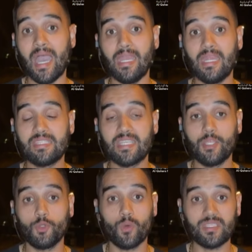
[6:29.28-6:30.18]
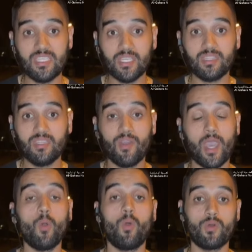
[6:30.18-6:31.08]
على لسان وزير
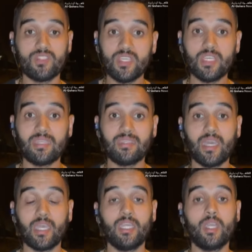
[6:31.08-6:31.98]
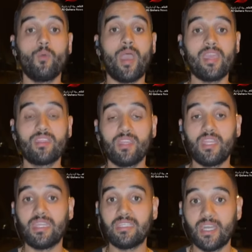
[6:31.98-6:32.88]
الدفاع ووزير الداخلية وأيضا
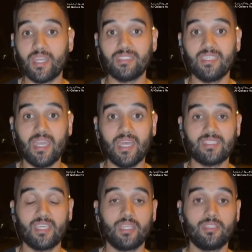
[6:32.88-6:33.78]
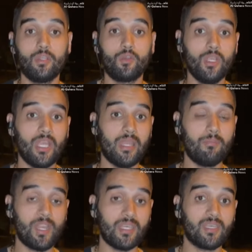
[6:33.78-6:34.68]
الإدارات العسكرية لكل
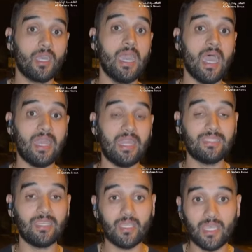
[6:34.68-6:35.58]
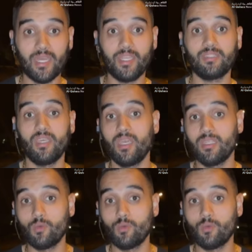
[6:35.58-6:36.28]
المناطق التي كانت آه،